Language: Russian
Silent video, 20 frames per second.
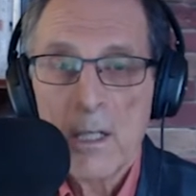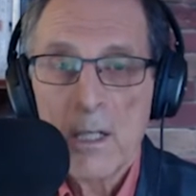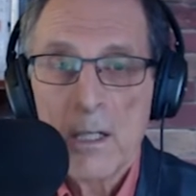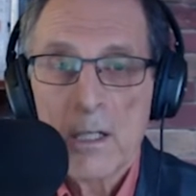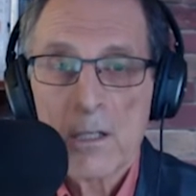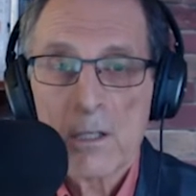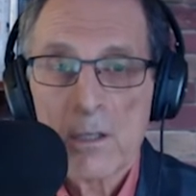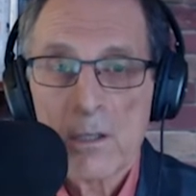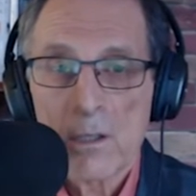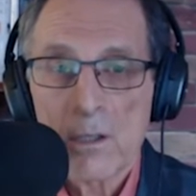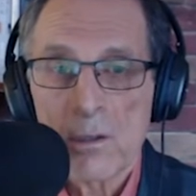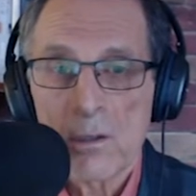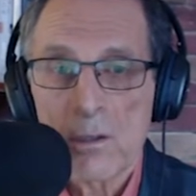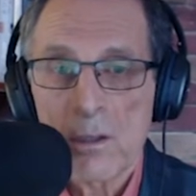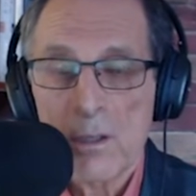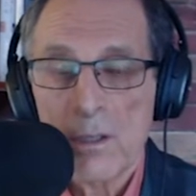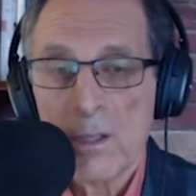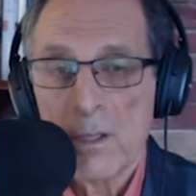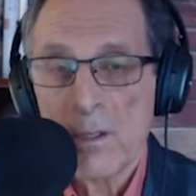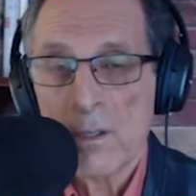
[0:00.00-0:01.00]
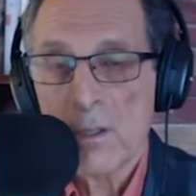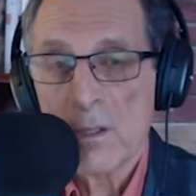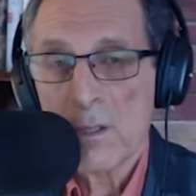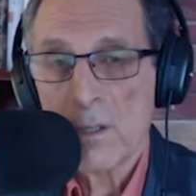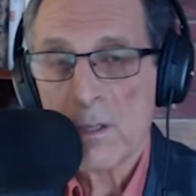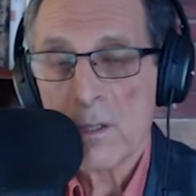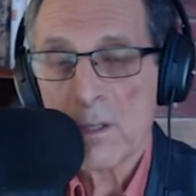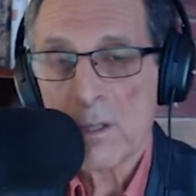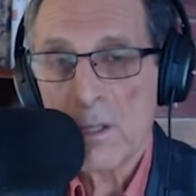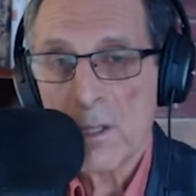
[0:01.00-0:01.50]
что
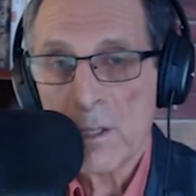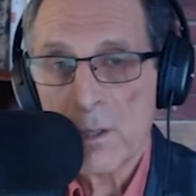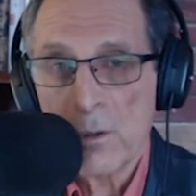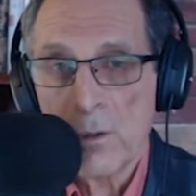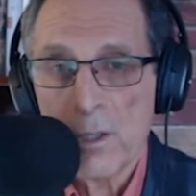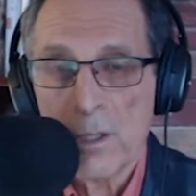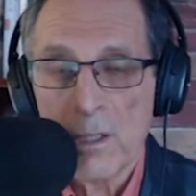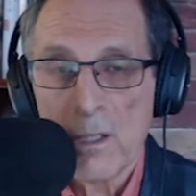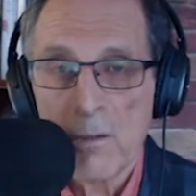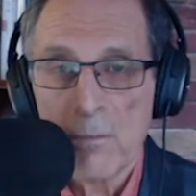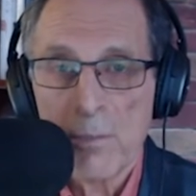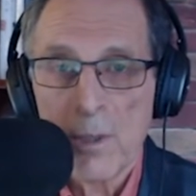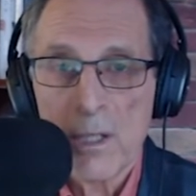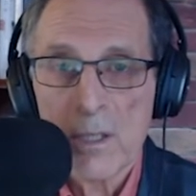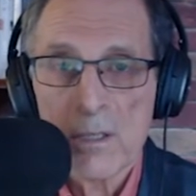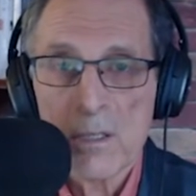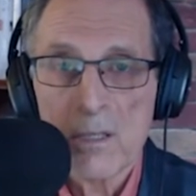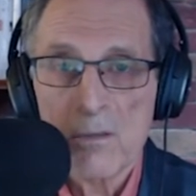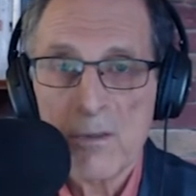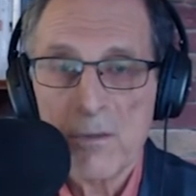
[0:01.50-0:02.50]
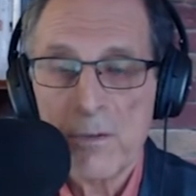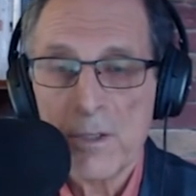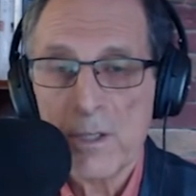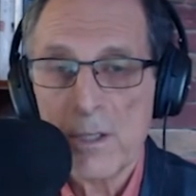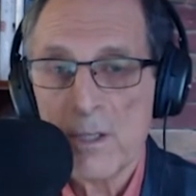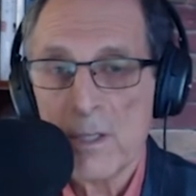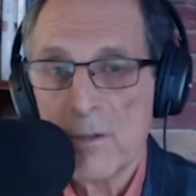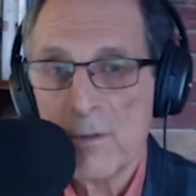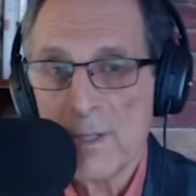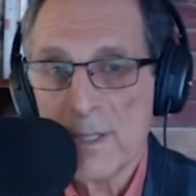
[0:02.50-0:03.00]
из территории Донбасса
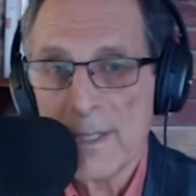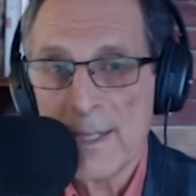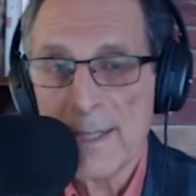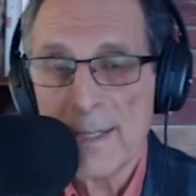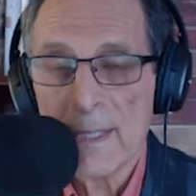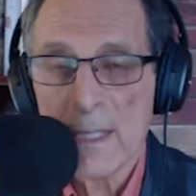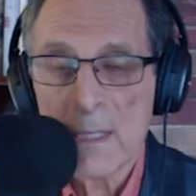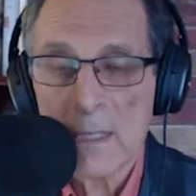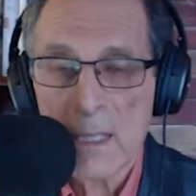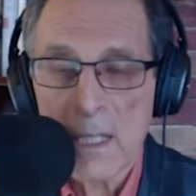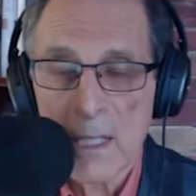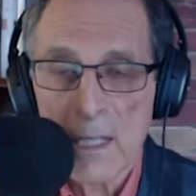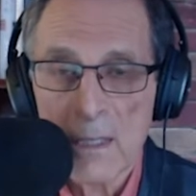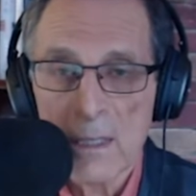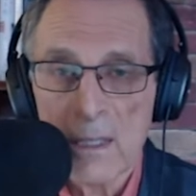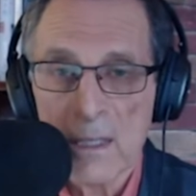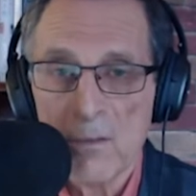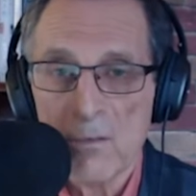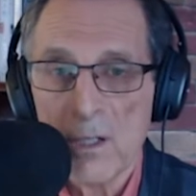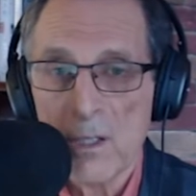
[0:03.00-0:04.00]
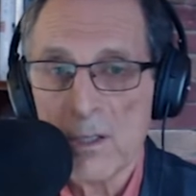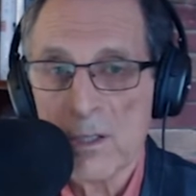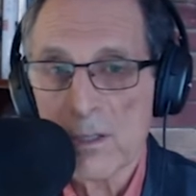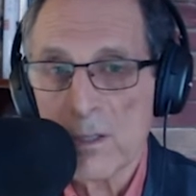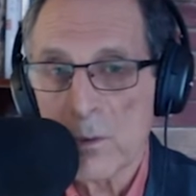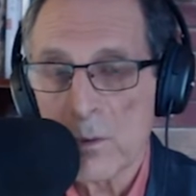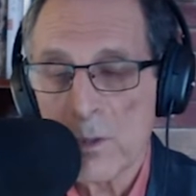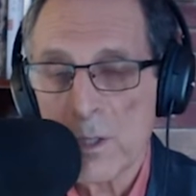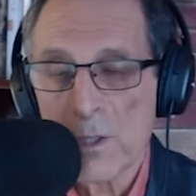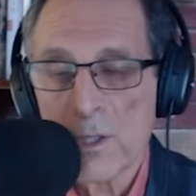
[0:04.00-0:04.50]
выведены все иностранные
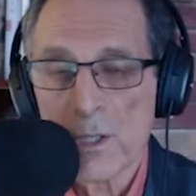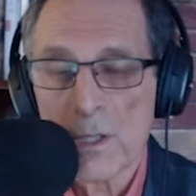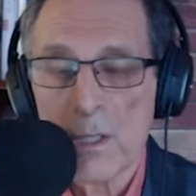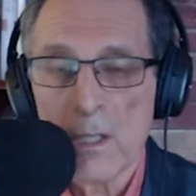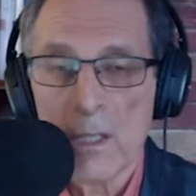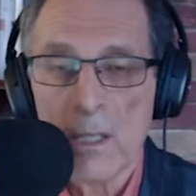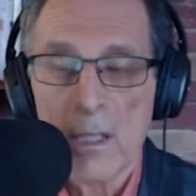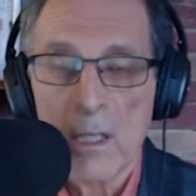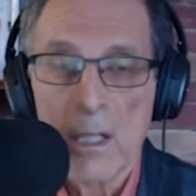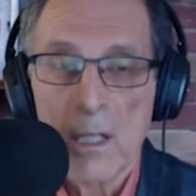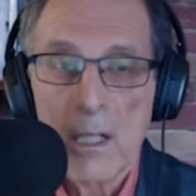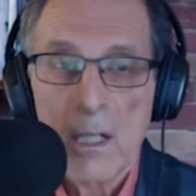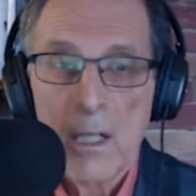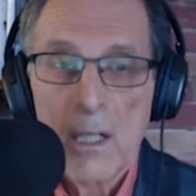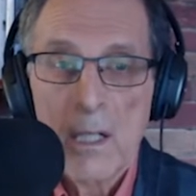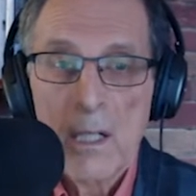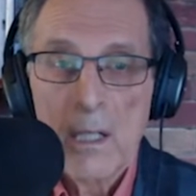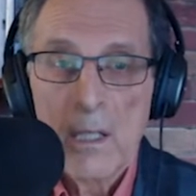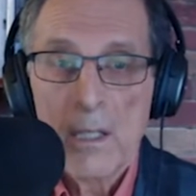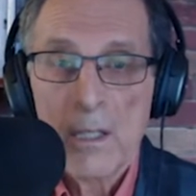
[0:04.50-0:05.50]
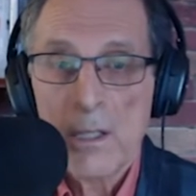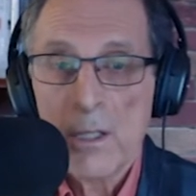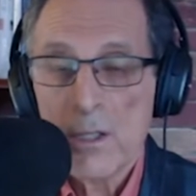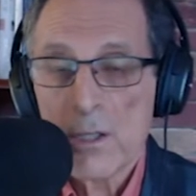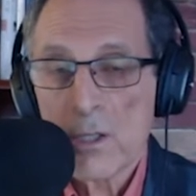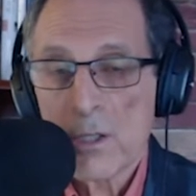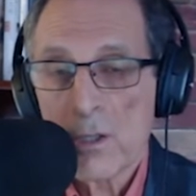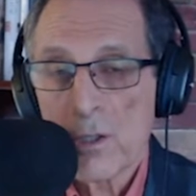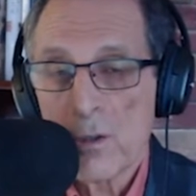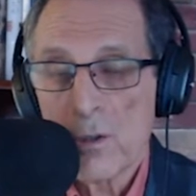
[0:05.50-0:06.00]
военнослужащие, и
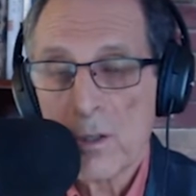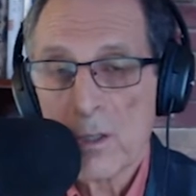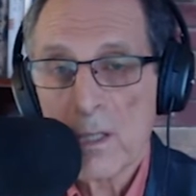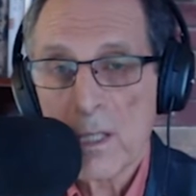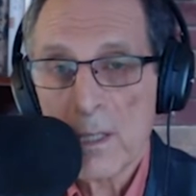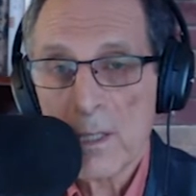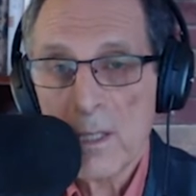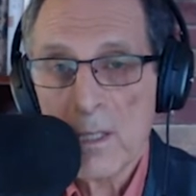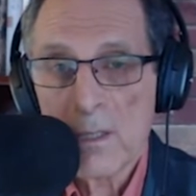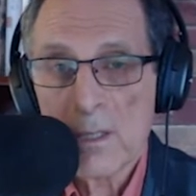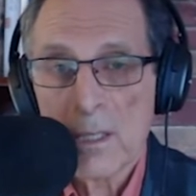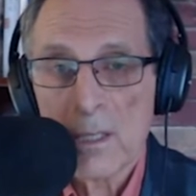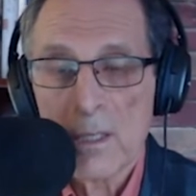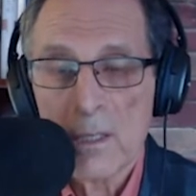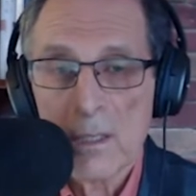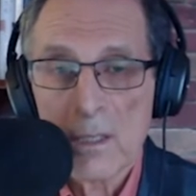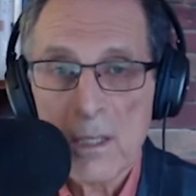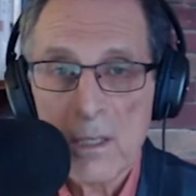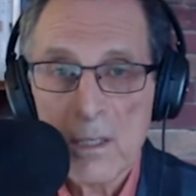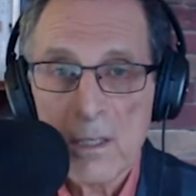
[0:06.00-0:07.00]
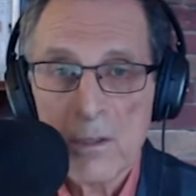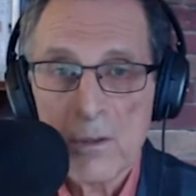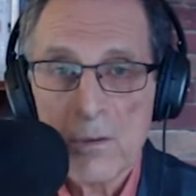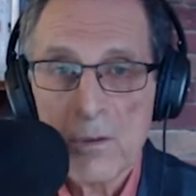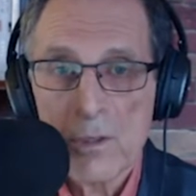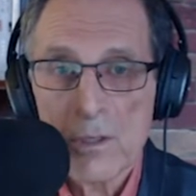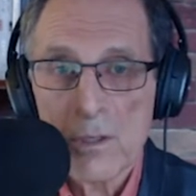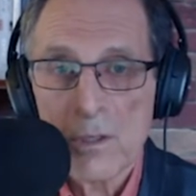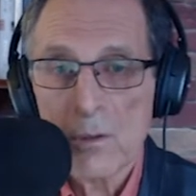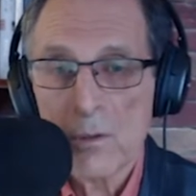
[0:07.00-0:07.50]
что граница
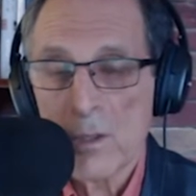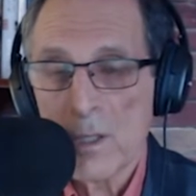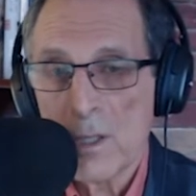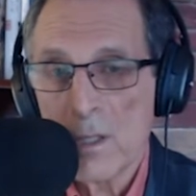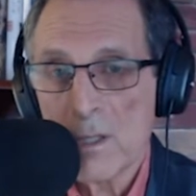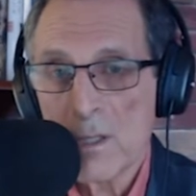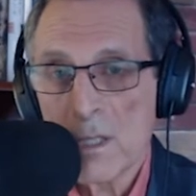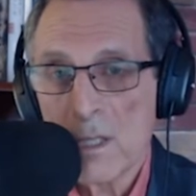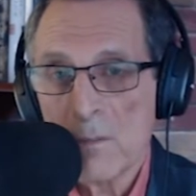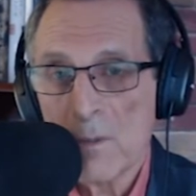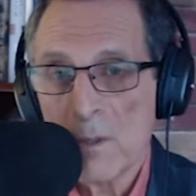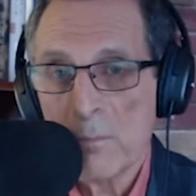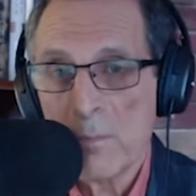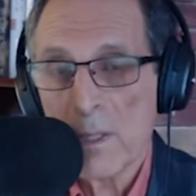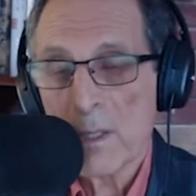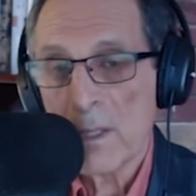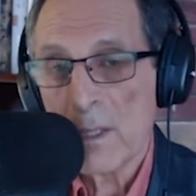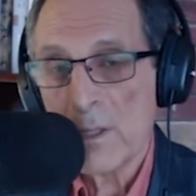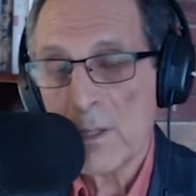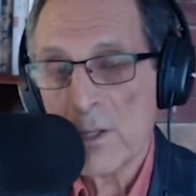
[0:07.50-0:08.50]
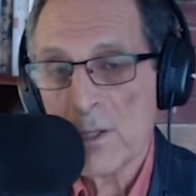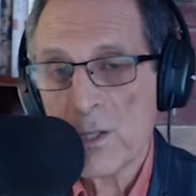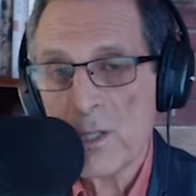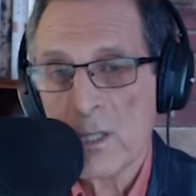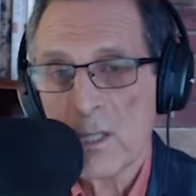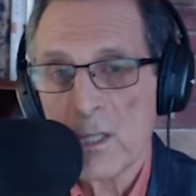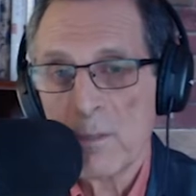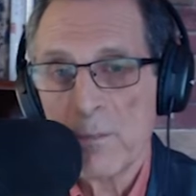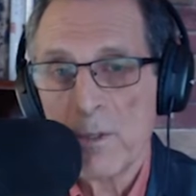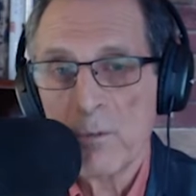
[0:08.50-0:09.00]
контролируется украинскими
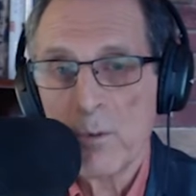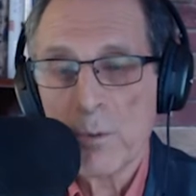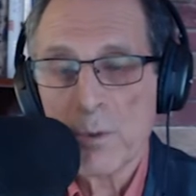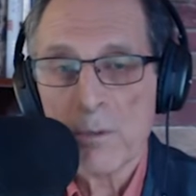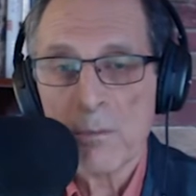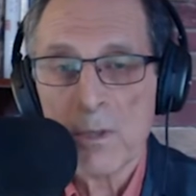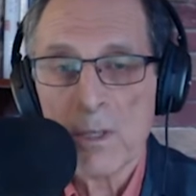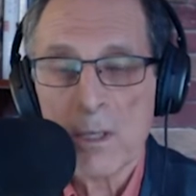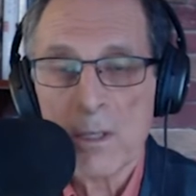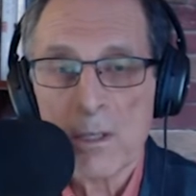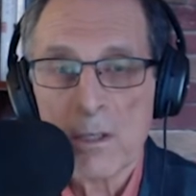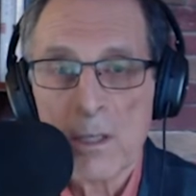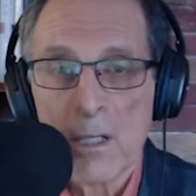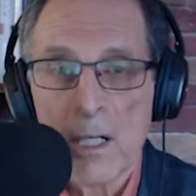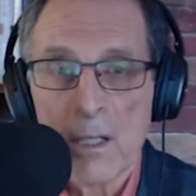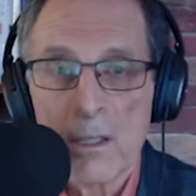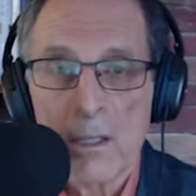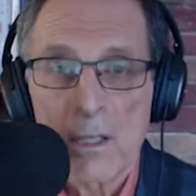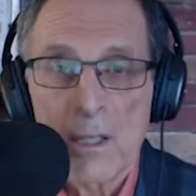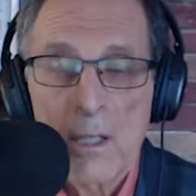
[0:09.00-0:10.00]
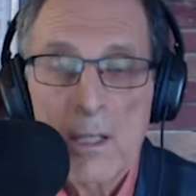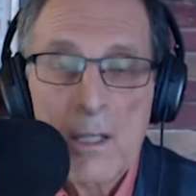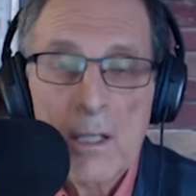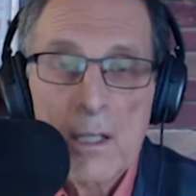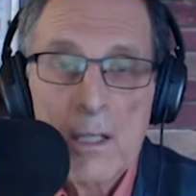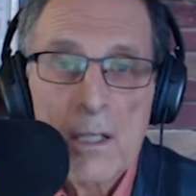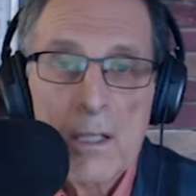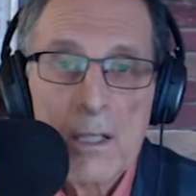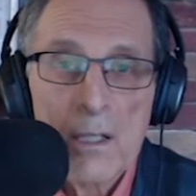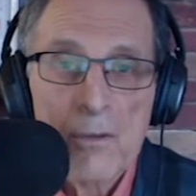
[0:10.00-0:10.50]
пограничниками, в общем-то, как
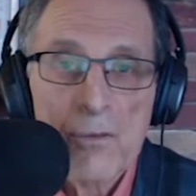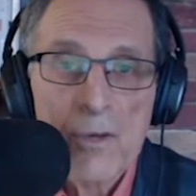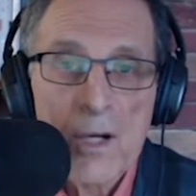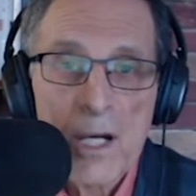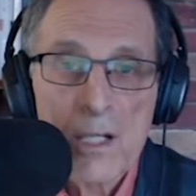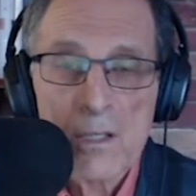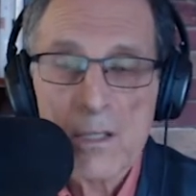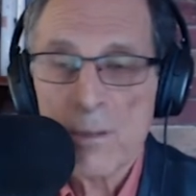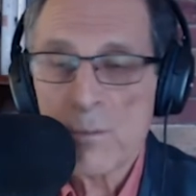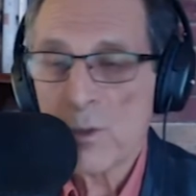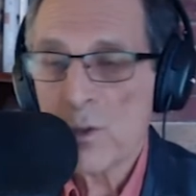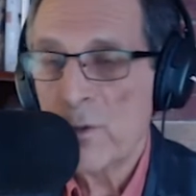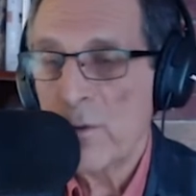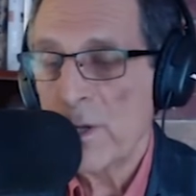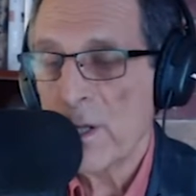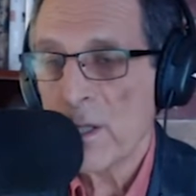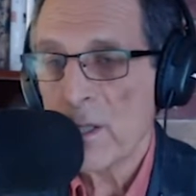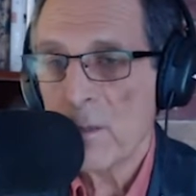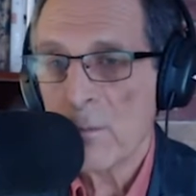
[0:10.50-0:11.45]
э, в каждом суверенном